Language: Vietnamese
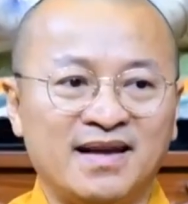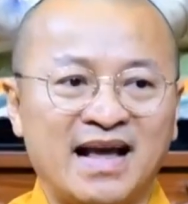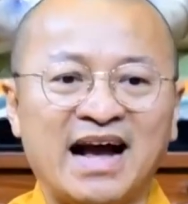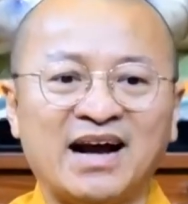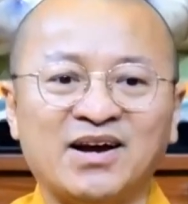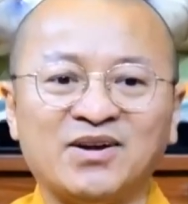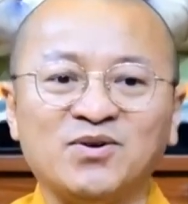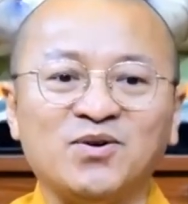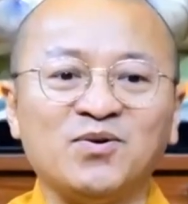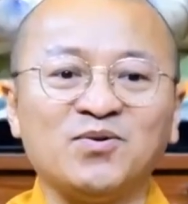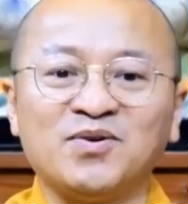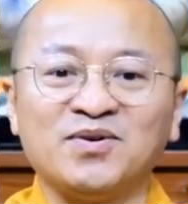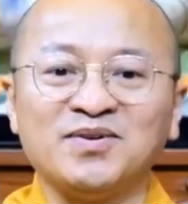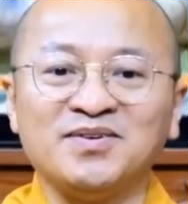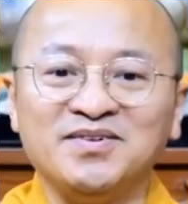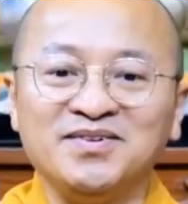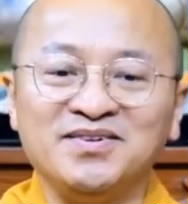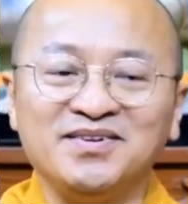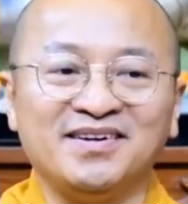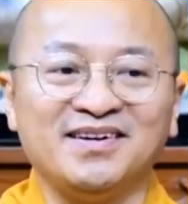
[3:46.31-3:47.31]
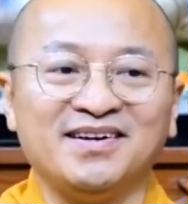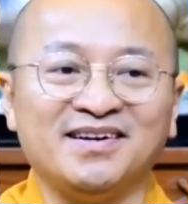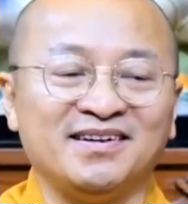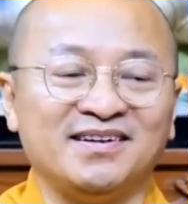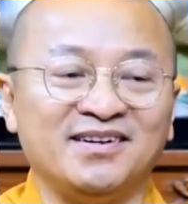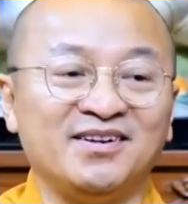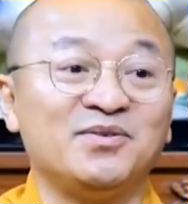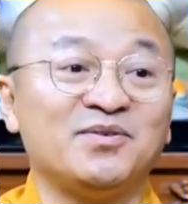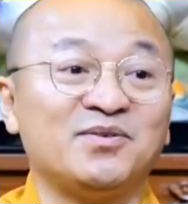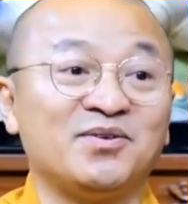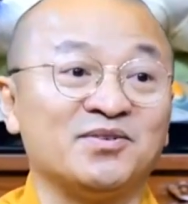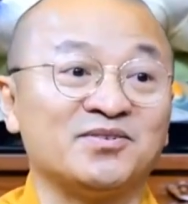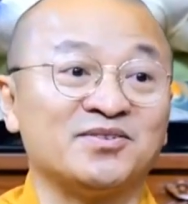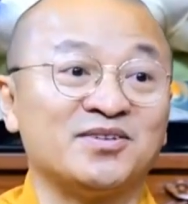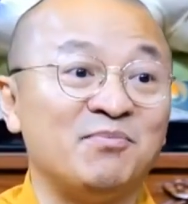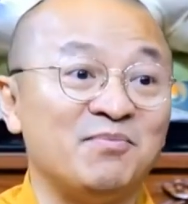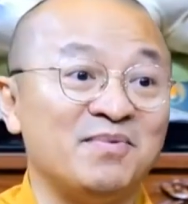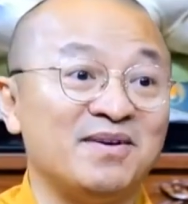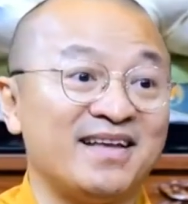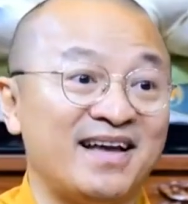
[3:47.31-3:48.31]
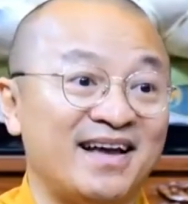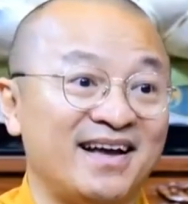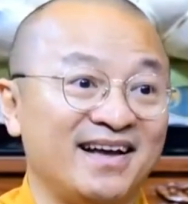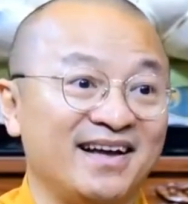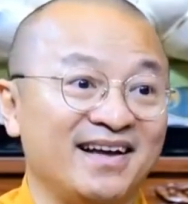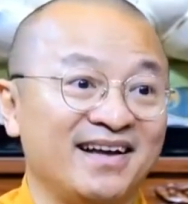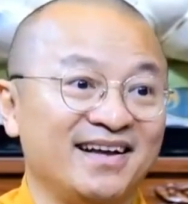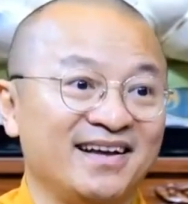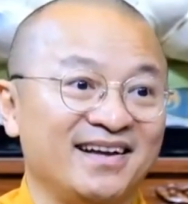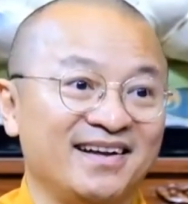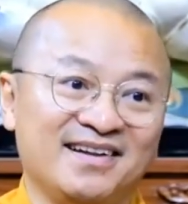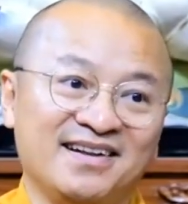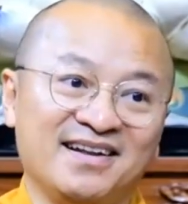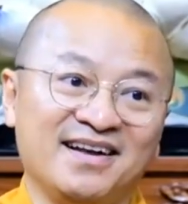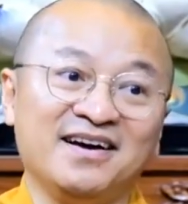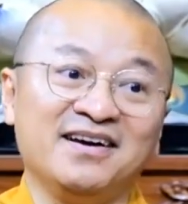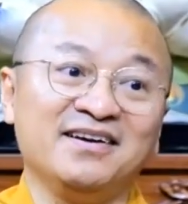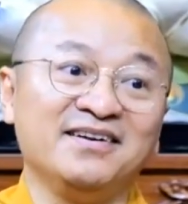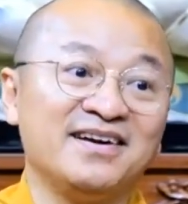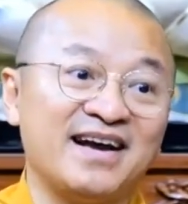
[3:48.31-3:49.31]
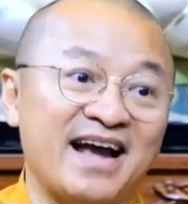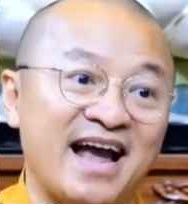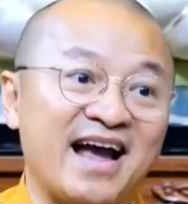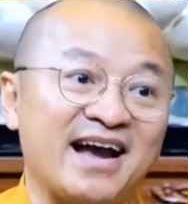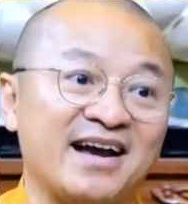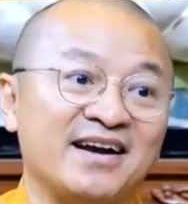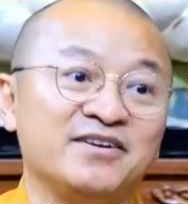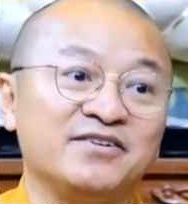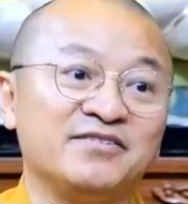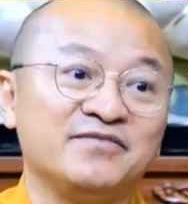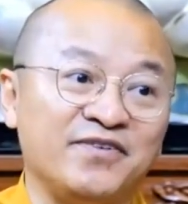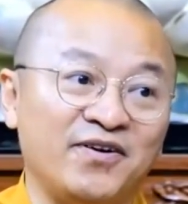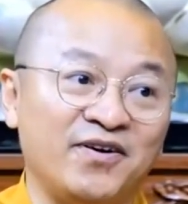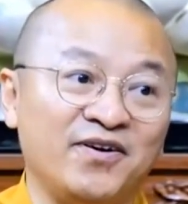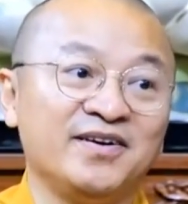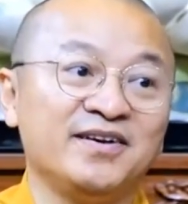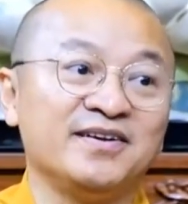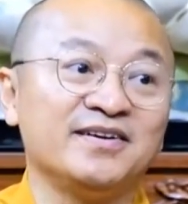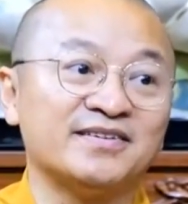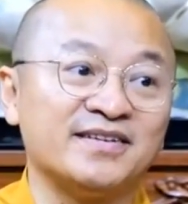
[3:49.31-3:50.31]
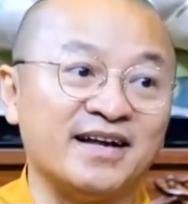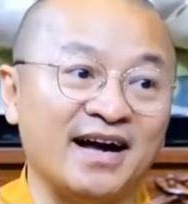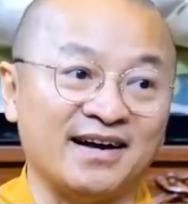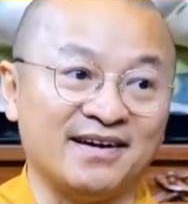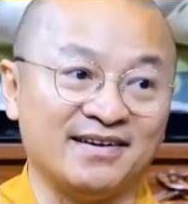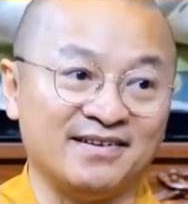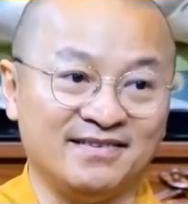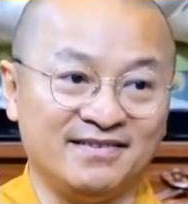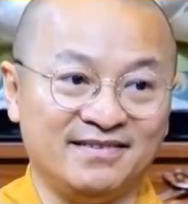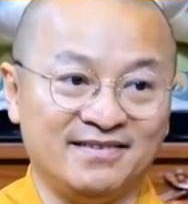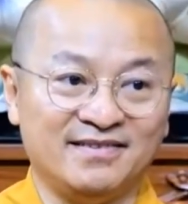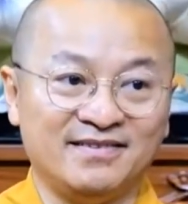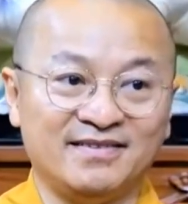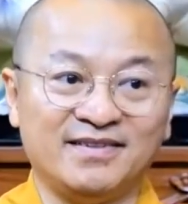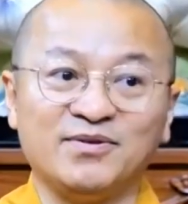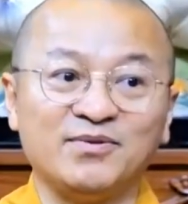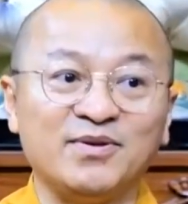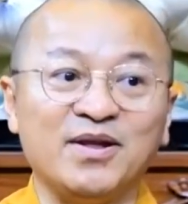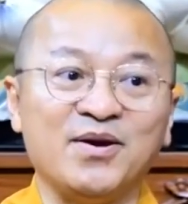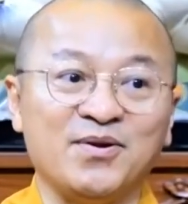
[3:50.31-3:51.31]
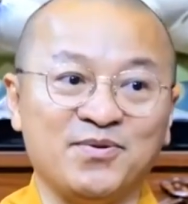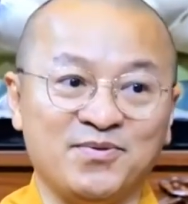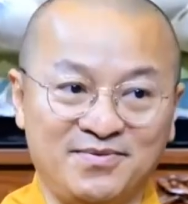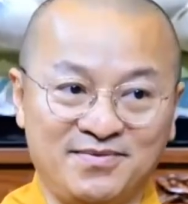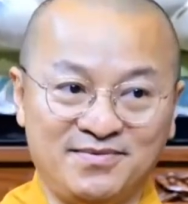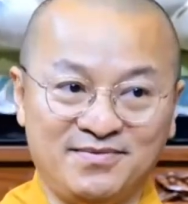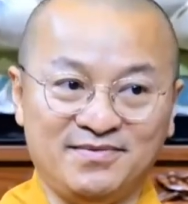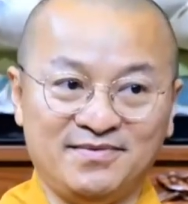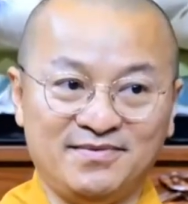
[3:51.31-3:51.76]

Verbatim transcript: Ăn vô có nước, nước còn sống đó nha, là hư gan, hư phổi, hư thận, tiêu điều.